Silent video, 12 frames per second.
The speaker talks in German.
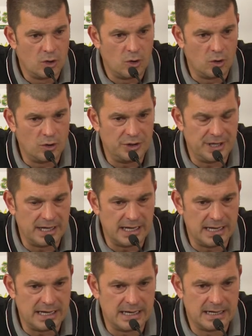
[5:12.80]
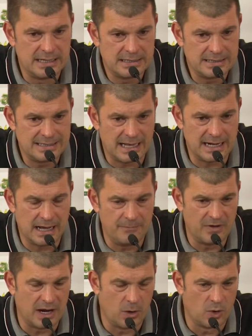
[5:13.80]
Und äh, dann
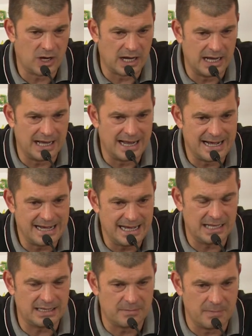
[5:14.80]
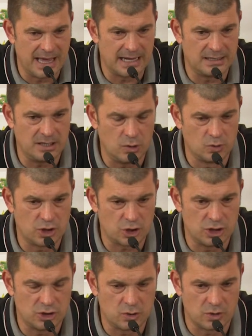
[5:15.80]
haben wir auch äh, nicht mehr die
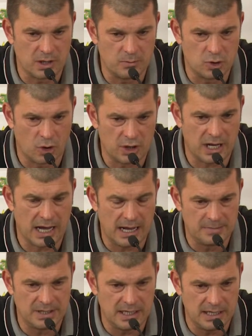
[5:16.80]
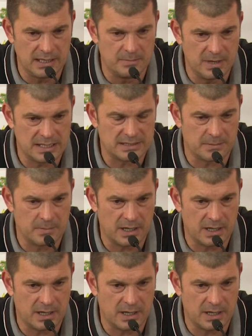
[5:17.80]
Unterstützung im Tor gehabt, die im ersten,